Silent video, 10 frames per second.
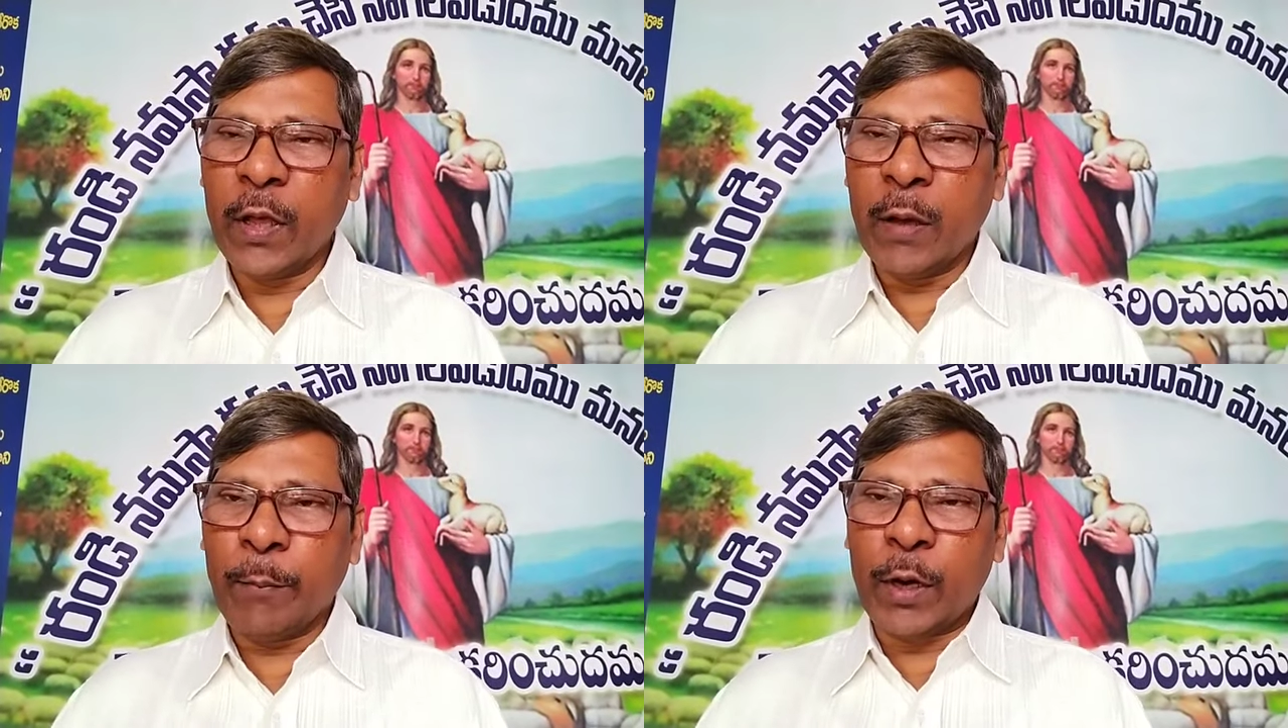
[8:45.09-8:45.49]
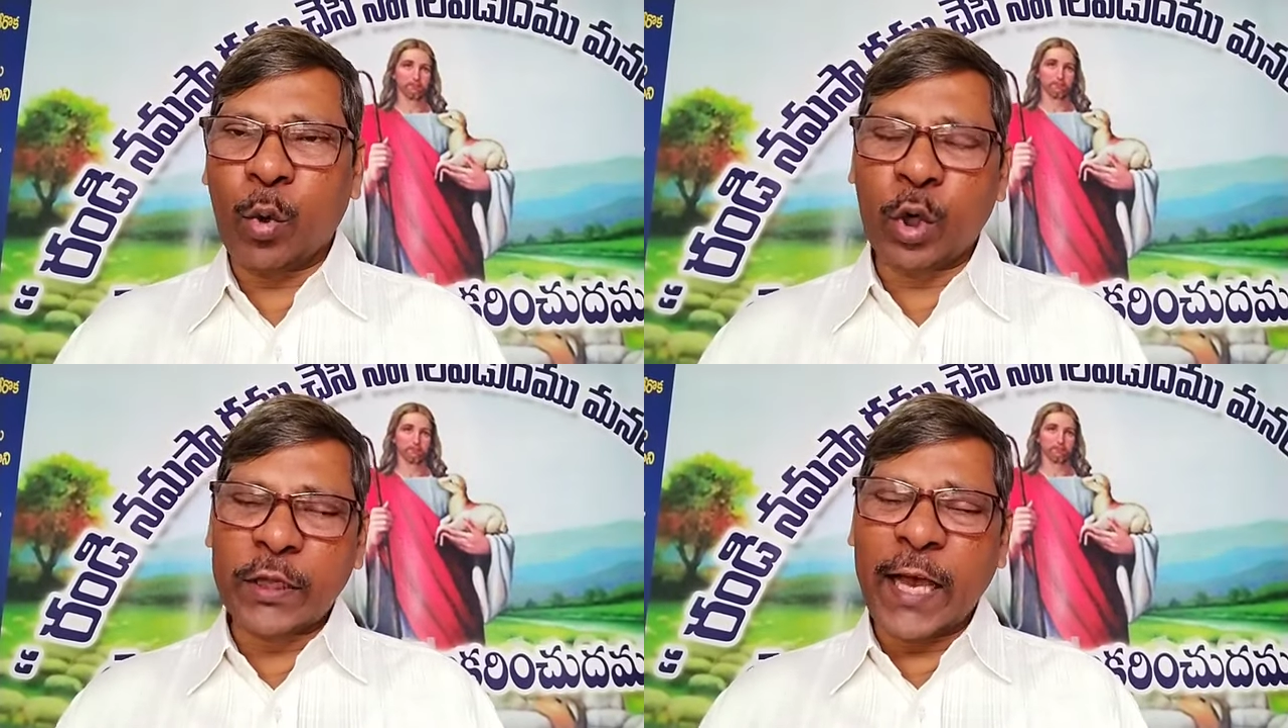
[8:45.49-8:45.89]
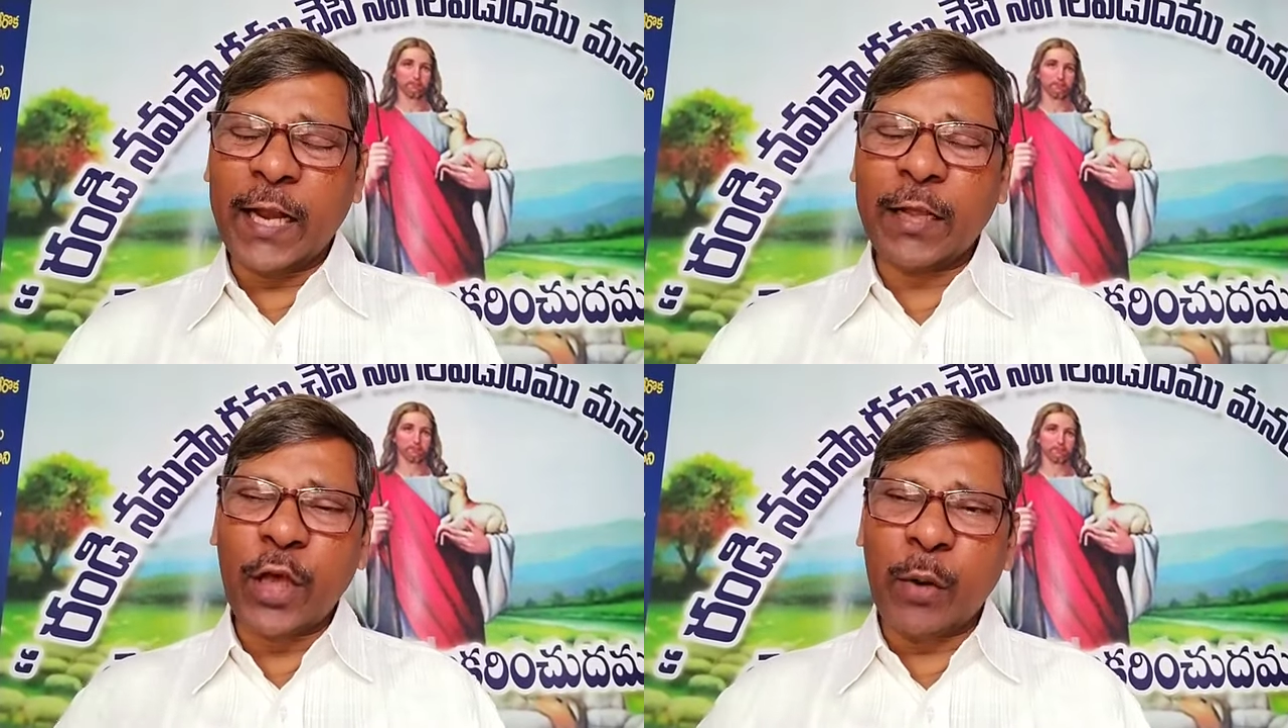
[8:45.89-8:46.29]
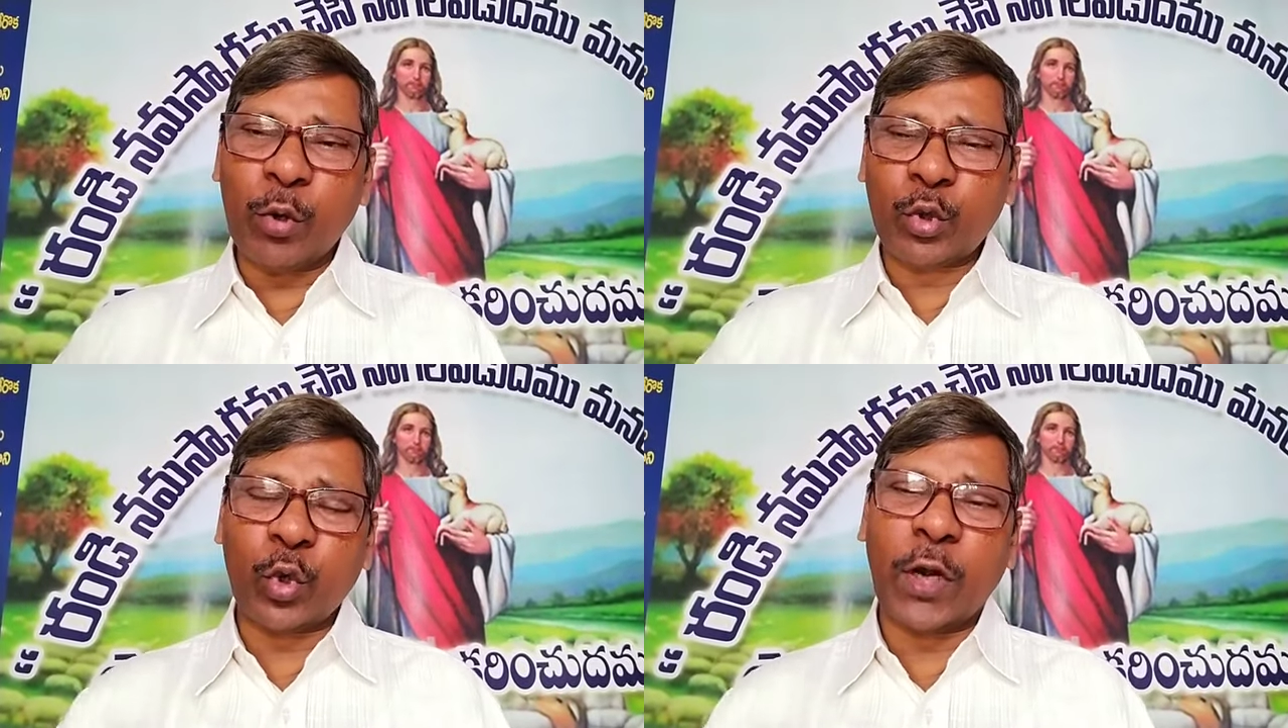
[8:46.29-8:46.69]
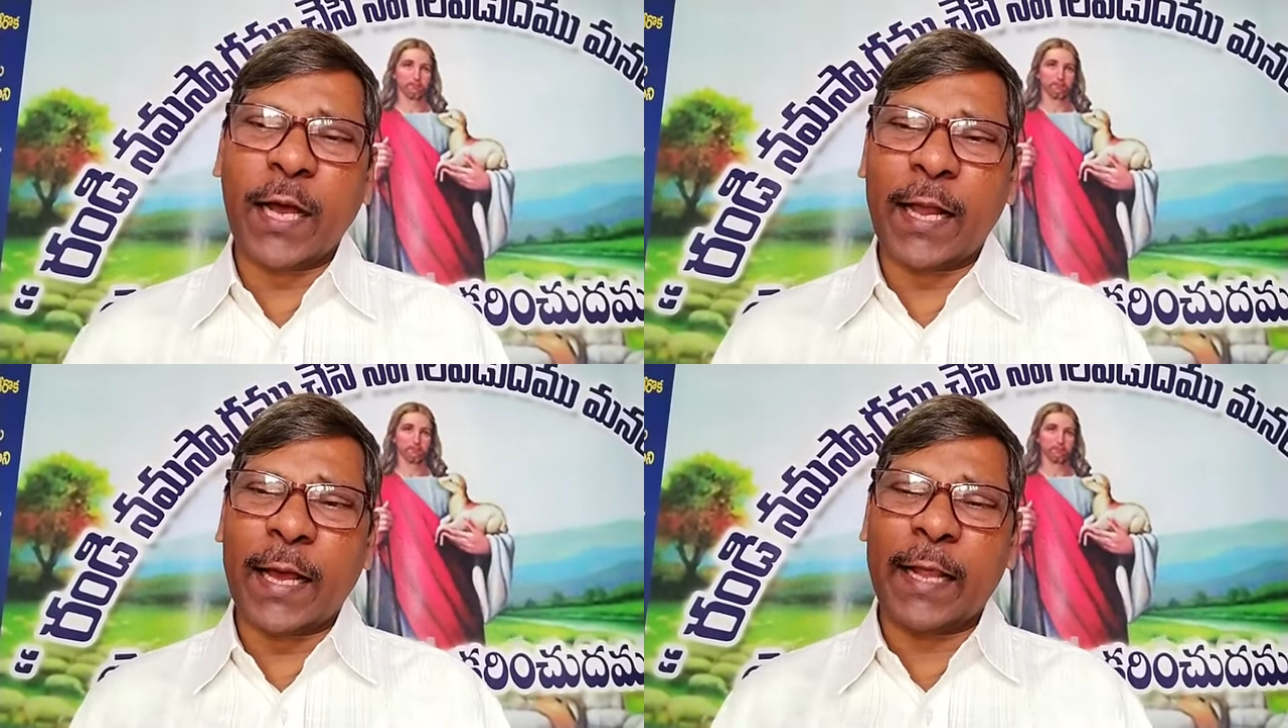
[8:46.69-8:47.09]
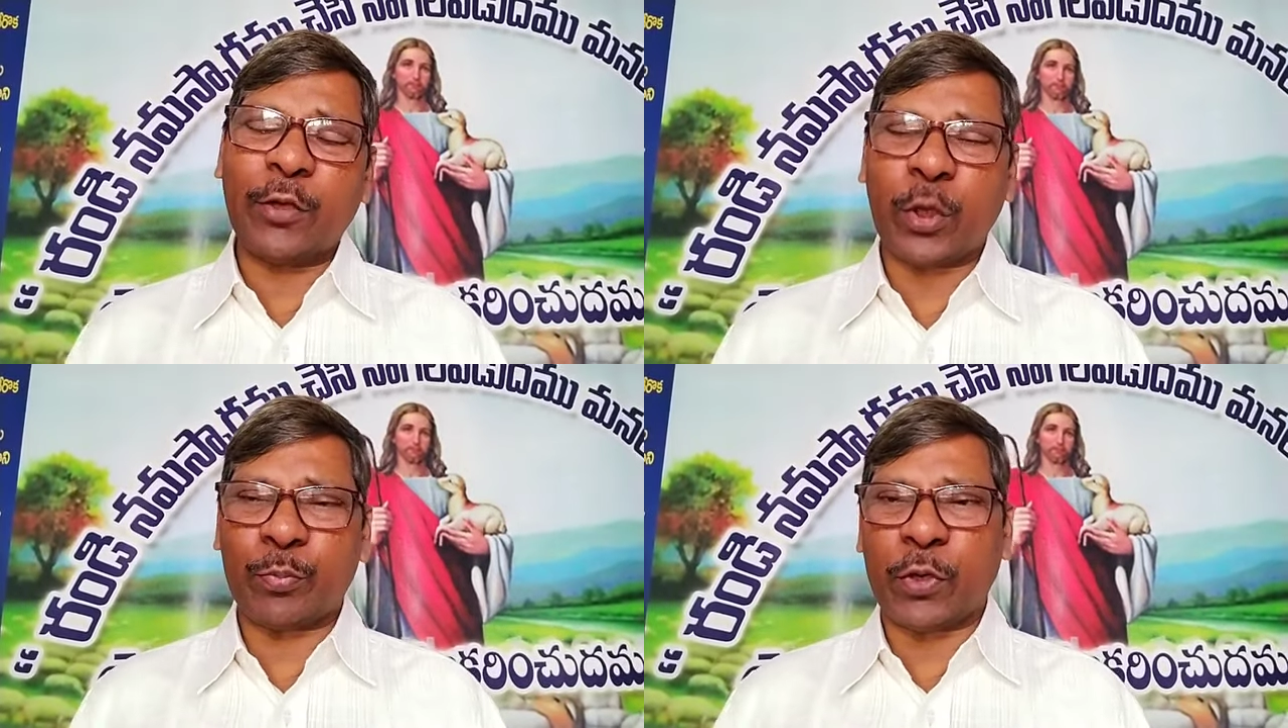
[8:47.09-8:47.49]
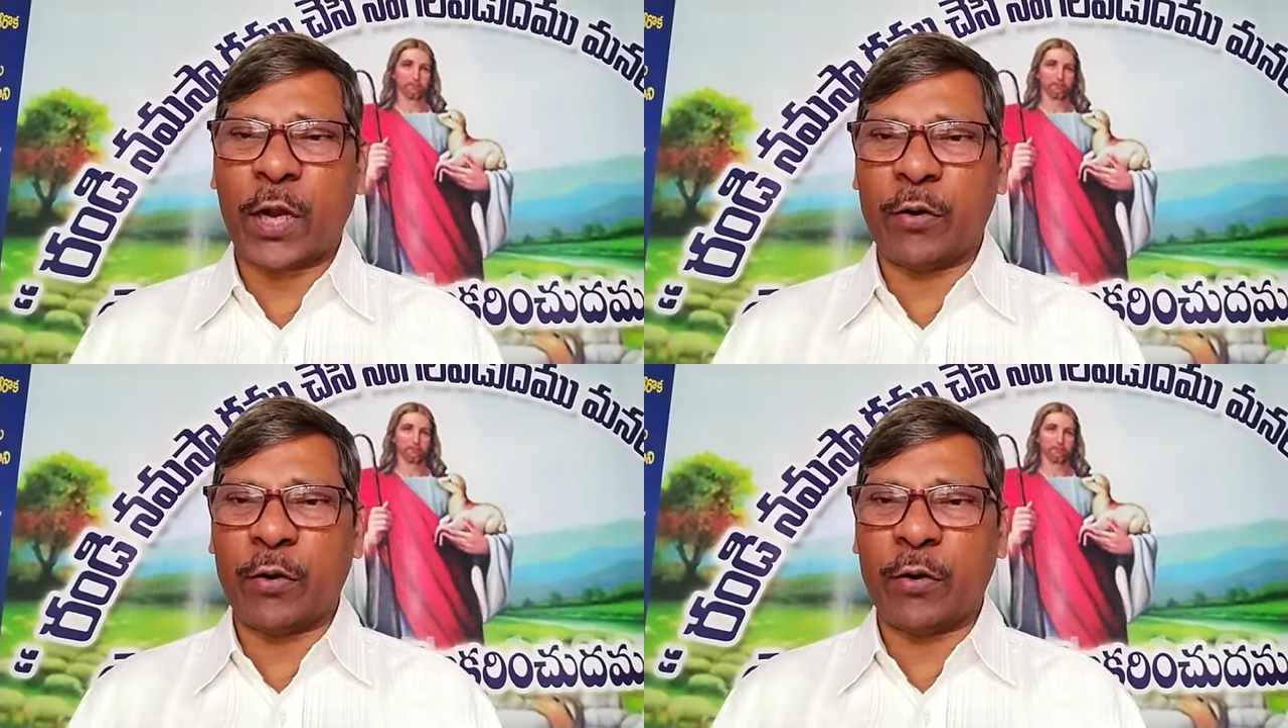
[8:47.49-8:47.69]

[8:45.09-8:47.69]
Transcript: మన హృదయాన్ని దేవుడు చూడగలగాలని చెప్తున్నాడు